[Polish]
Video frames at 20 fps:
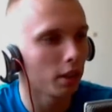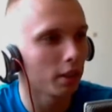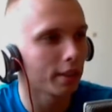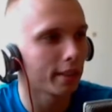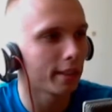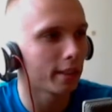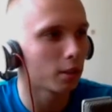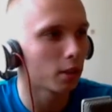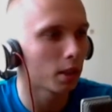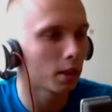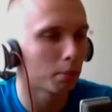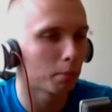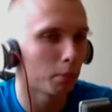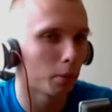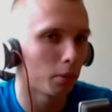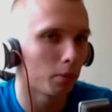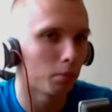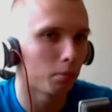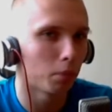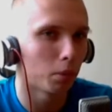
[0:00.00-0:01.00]
jest na czas,
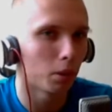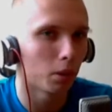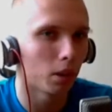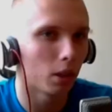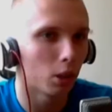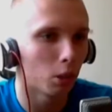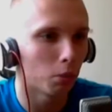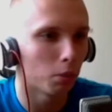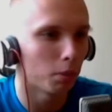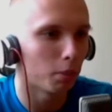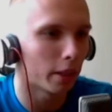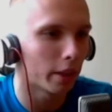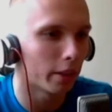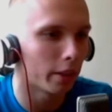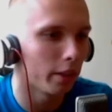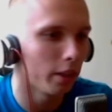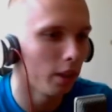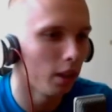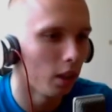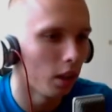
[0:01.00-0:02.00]
bo, bo nie dałbym
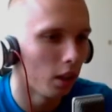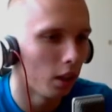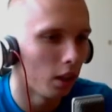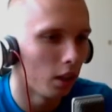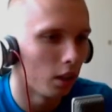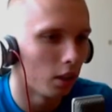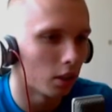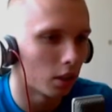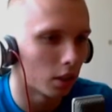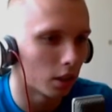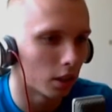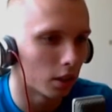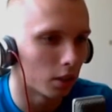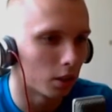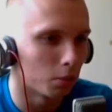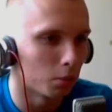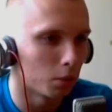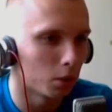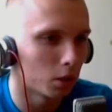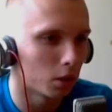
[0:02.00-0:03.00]
rady.
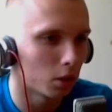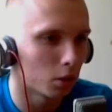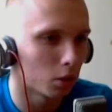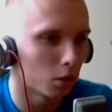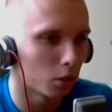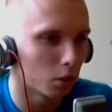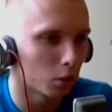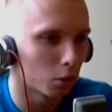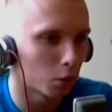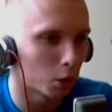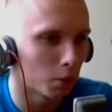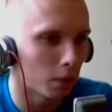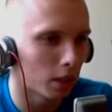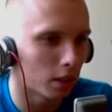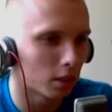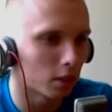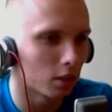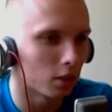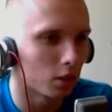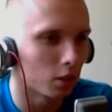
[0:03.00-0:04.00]
Czekajcie, muszę to, tą
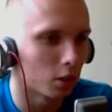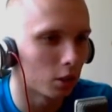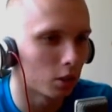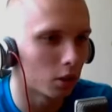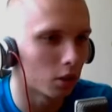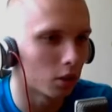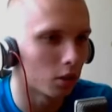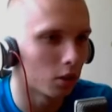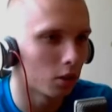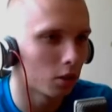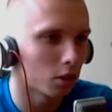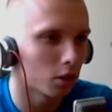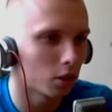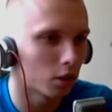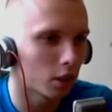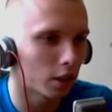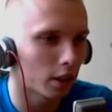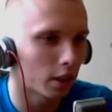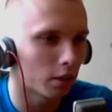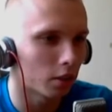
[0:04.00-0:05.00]
szmatę z niego ściągnąć.
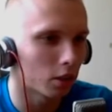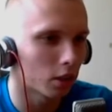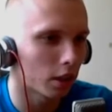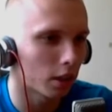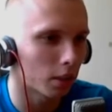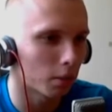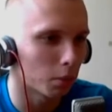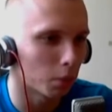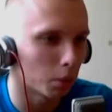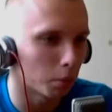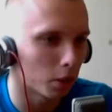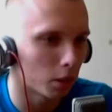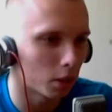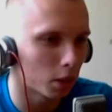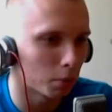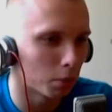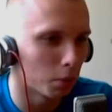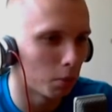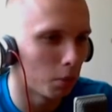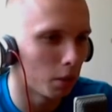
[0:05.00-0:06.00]
Czekaj, czekaj, Bob, ja
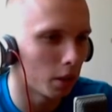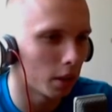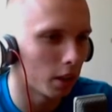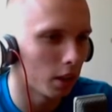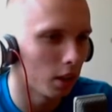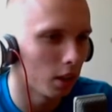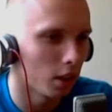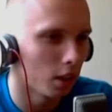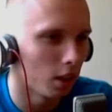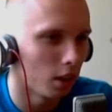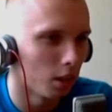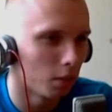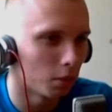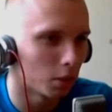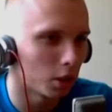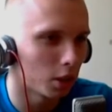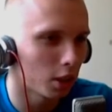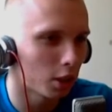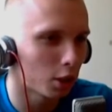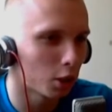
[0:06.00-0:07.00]
ci pomogę.
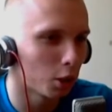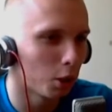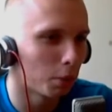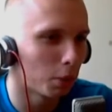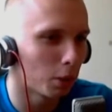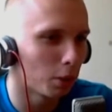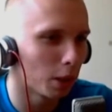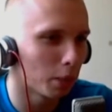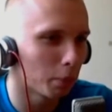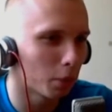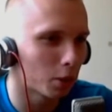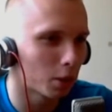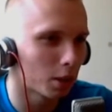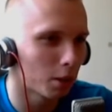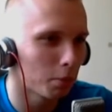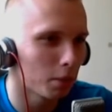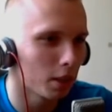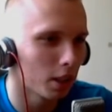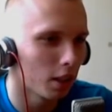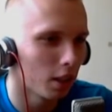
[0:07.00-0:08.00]
Żeś się ubrał
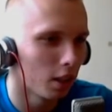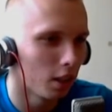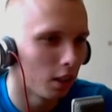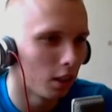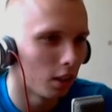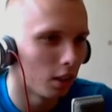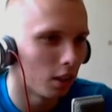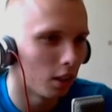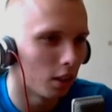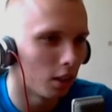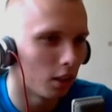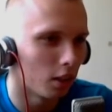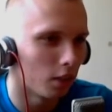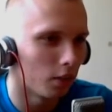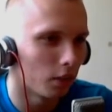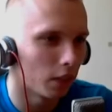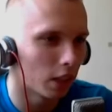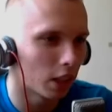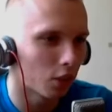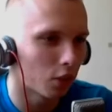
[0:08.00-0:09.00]
niepotrzebnie
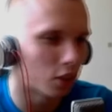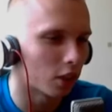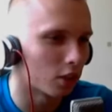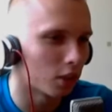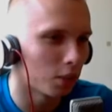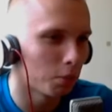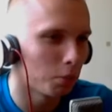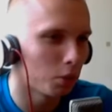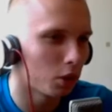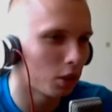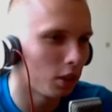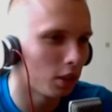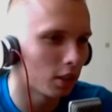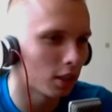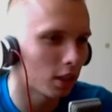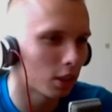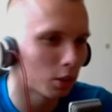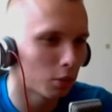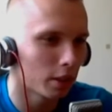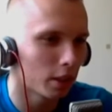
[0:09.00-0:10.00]
na twarz, żeby ci nie
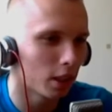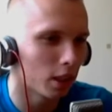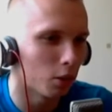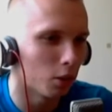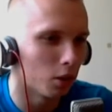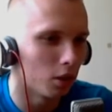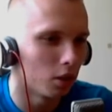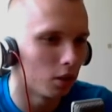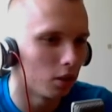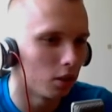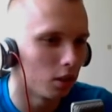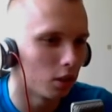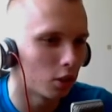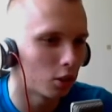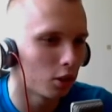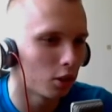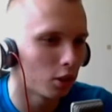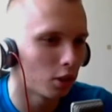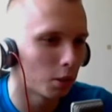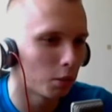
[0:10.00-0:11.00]
zasłaniało.
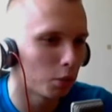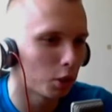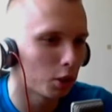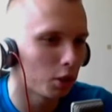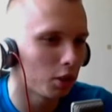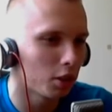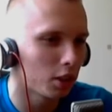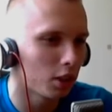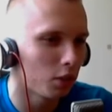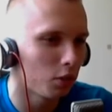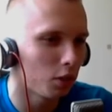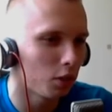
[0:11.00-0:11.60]
Znaczy, żebyś nic nie